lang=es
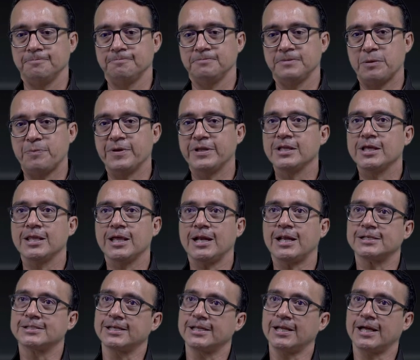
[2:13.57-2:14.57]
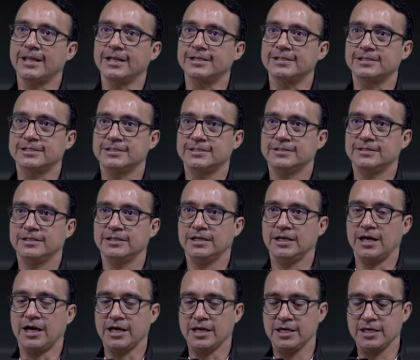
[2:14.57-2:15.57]
Depende de las edades.
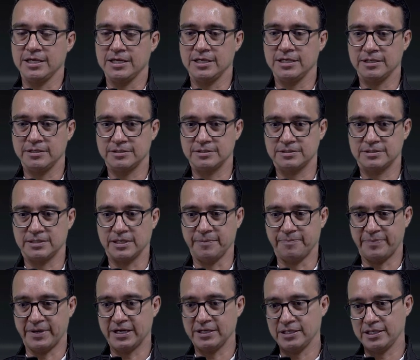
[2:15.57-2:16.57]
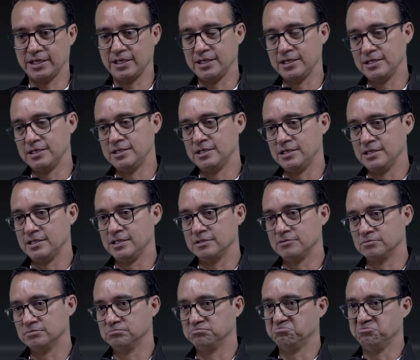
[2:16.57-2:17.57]
Ahí se parte,
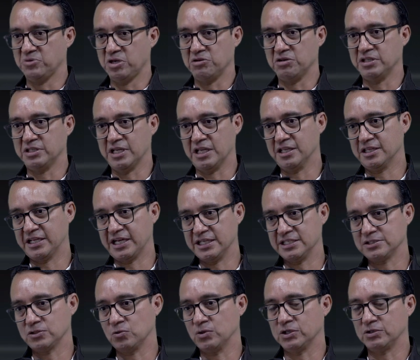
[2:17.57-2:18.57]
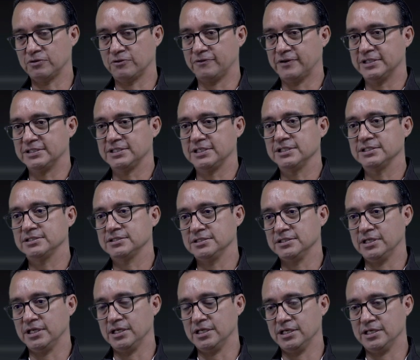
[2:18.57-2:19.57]
en, bueno, entre tres, cuatro fases
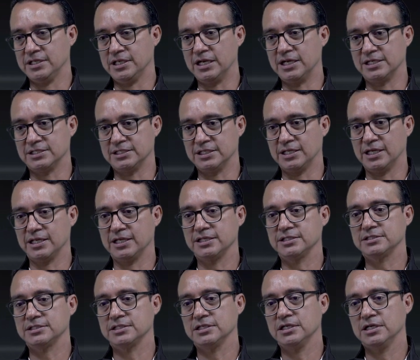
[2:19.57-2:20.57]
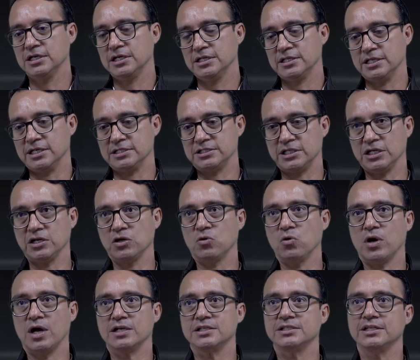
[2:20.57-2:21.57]
de, las edades, de
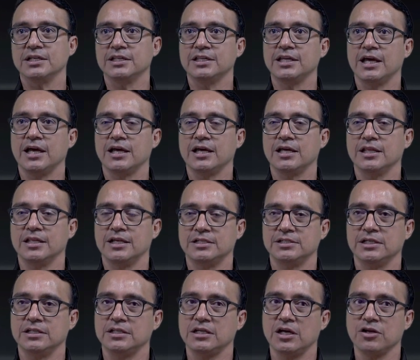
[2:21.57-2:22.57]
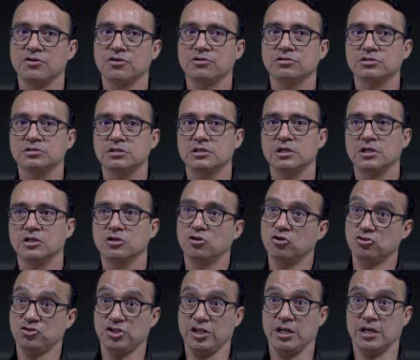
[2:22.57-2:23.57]
5 a 7 siete años,
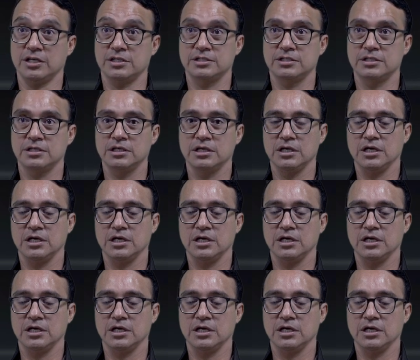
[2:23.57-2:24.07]
dos días.